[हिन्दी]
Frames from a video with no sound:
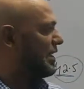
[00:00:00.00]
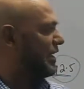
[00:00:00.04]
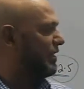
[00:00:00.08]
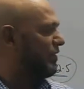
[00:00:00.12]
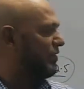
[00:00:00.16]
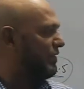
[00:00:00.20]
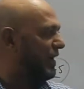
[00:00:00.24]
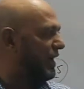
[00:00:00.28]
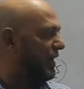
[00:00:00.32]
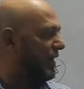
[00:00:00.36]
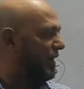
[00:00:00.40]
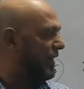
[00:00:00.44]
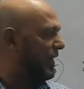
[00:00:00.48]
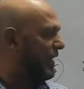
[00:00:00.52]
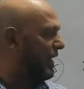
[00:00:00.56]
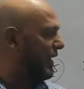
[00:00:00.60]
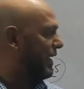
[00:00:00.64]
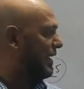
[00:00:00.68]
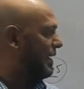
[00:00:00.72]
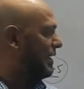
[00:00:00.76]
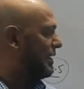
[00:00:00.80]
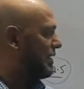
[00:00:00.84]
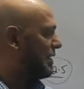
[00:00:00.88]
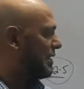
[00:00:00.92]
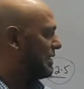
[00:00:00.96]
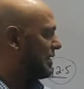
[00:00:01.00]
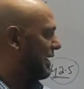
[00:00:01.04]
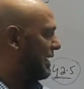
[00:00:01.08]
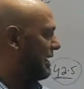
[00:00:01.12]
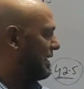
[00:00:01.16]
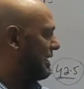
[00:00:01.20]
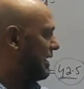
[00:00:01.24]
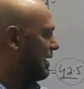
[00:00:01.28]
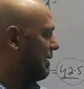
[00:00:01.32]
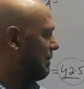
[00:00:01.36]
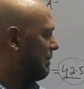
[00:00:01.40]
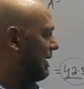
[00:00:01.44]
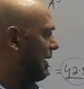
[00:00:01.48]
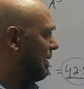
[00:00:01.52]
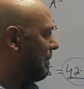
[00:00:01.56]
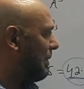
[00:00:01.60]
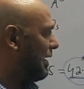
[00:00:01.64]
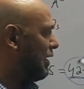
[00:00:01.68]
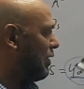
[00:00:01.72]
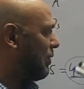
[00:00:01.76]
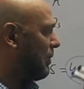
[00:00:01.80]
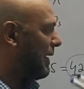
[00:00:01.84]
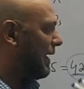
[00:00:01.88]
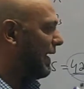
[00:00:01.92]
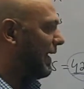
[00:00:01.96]
साथ कर ही रहे हैं सेक्शन बी में
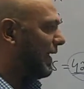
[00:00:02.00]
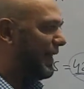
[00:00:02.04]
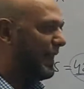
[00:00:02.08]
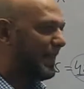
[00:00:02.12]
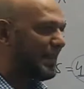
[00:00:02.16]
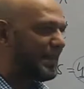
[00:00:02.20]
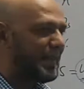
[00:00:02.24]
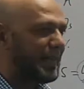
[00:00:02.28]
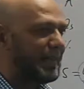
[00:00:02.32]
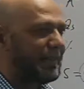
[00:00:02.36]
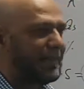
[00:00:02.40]
नुमेरिकल्स